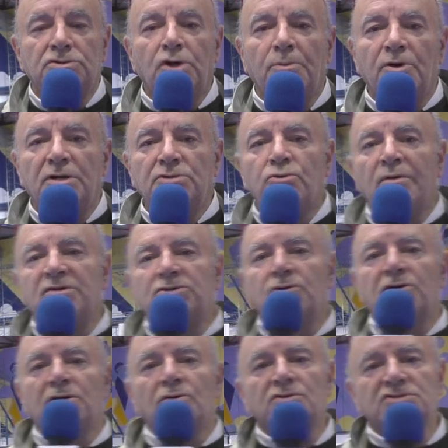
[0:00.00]
dopo le due
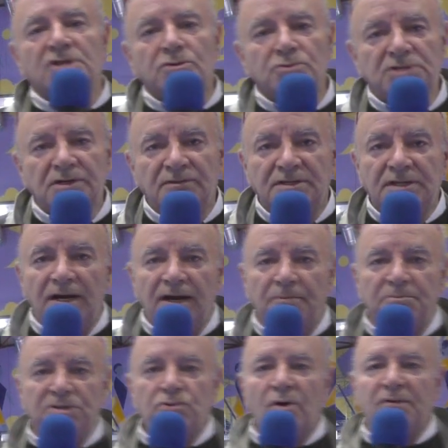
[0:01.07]
vittorie consecutive
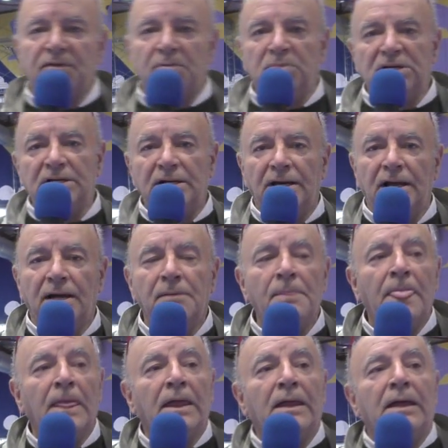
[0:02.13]
della B2
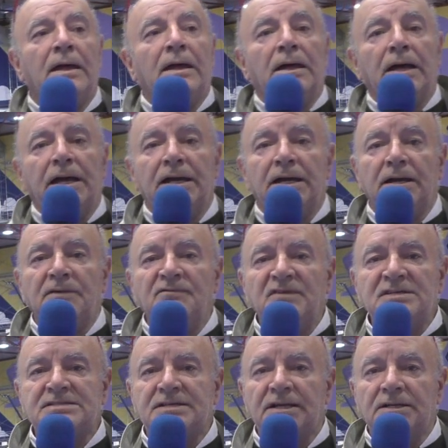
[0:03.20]
femminile e
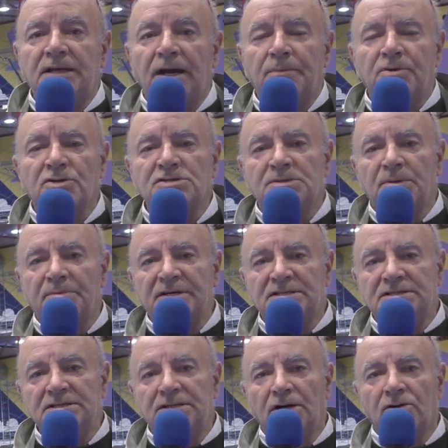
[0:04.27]
in vista della prossima
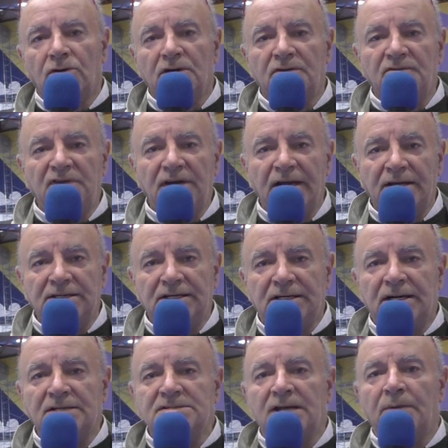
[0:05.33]
partita con
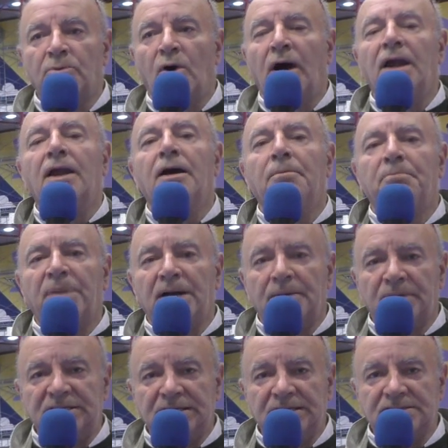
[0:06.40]
Villaricca siamo alla
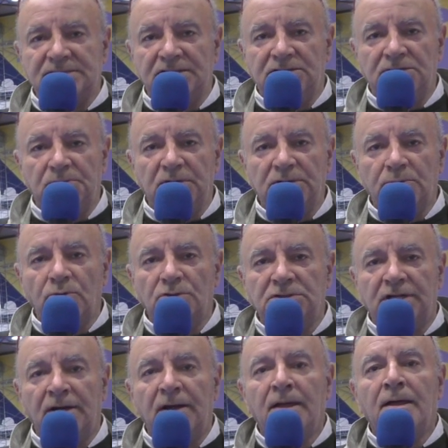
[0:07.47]
Palamatese di
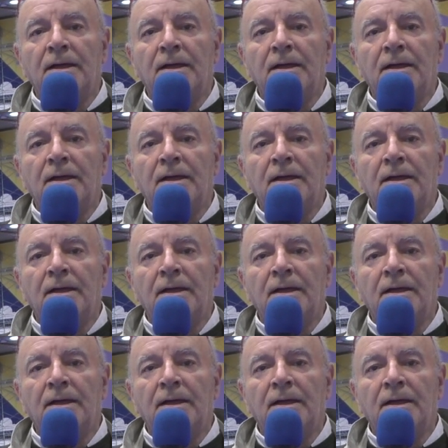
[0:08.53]
Piedimonte